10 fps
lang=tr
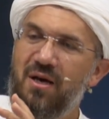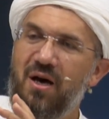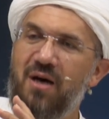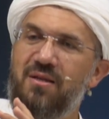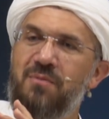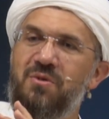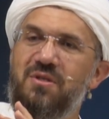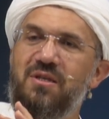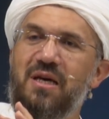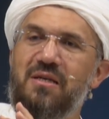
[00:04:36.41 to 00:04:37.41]
adımızı
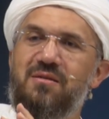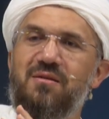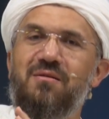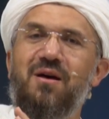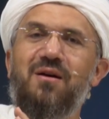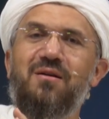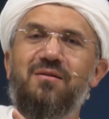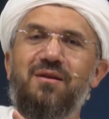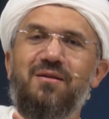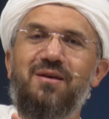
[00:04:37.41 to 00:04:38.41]
yazsınlar
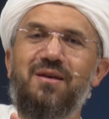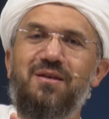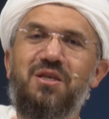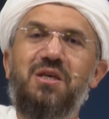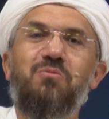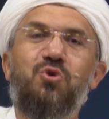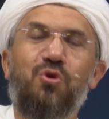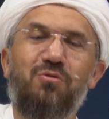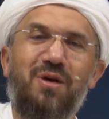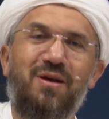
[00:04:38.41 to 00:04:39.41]
diye değil. Kim ki
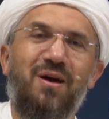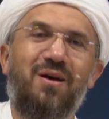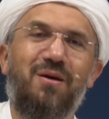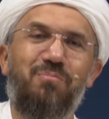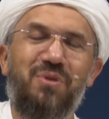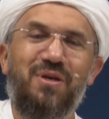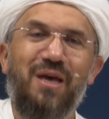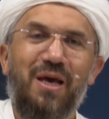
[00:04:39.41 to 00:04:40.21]
onlar ya Rabbi?